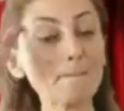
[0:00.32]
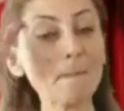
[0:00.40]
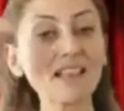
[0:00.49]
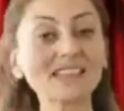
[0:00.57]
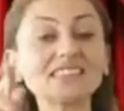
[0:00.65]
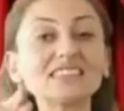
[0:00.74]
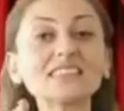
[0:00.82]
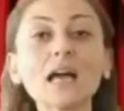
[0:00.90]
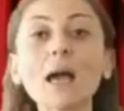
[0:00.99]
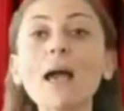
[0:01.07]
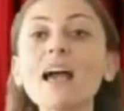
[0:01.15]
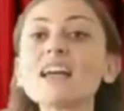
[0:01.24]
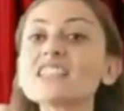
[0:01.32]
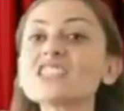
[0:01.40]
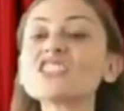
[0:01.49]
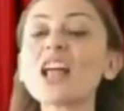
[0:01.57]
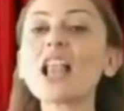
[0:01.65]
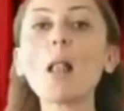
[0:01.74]
Manisa
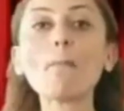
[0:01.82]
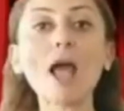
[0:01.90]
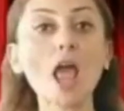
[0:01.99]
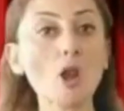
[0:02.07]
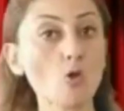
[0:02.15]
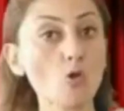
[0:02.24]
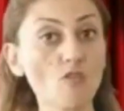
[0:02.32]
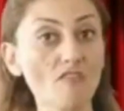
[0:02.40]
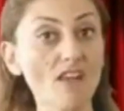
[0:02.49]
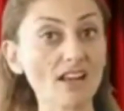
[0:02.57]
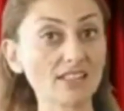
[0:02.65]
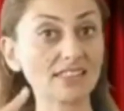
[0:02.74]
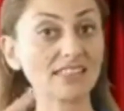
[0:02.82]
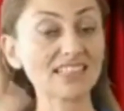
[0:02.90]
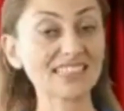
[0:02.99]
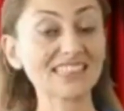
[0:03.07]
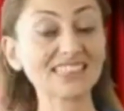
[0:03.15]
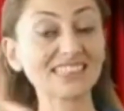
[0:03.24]
Celal Bayar Üniversitesi'nin
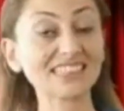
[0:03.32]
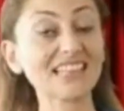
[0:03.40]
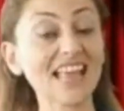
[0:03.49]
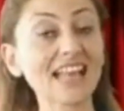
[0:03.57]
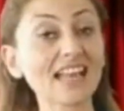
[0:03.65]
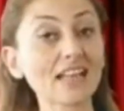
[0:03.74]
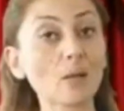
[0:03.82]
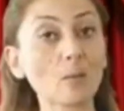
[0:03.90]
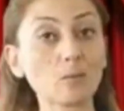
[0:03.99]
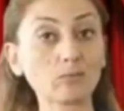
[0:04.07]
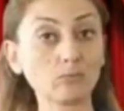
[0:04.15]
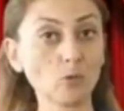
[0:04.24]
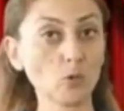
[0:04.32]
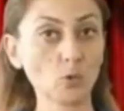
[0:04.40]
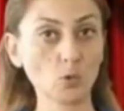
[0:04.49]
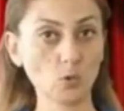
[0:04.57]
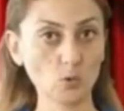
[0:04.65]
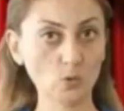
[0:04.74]
sekreteryasının
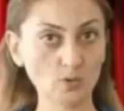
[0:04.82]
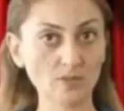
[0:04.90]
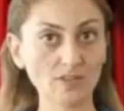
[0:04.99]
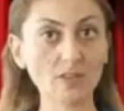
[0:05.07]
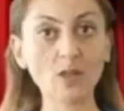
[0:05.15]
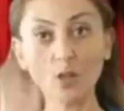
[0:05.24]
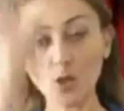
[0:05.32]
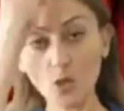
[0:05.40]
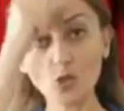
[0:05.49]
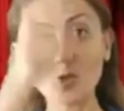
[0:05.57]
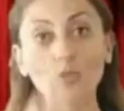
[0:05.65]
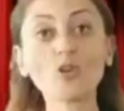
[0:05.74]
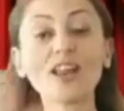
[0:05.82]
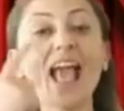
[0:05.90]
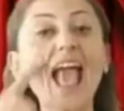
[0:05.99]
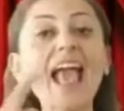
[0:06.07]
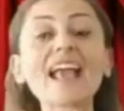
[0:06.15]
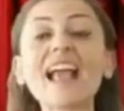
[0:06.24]
yürüttüğü Türkiye
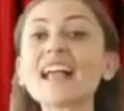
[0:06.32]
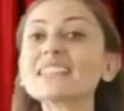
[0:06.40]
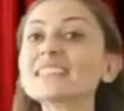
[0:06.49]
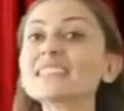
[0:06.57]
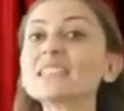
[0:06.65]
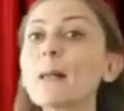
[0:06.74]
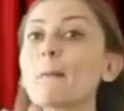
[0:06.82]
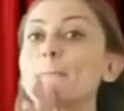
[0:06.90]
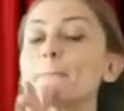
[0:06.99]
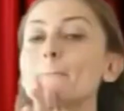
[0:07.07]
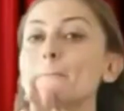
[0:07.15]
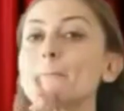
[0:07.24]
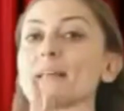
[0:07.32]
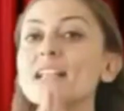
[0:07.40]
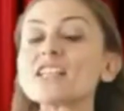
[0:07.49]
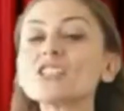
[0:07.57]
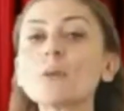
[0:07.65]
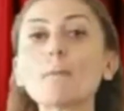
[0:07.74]
Engelsiz Bilişim
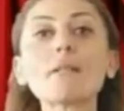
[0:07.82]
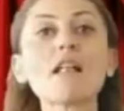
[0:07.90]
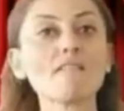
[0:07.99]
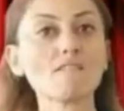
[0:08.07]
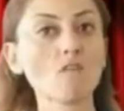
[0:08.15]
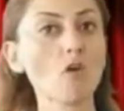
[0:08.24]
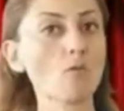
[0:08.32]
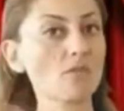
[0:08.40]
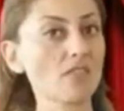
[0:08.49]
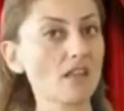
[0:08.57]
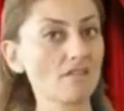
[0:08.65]
Platformu tarafından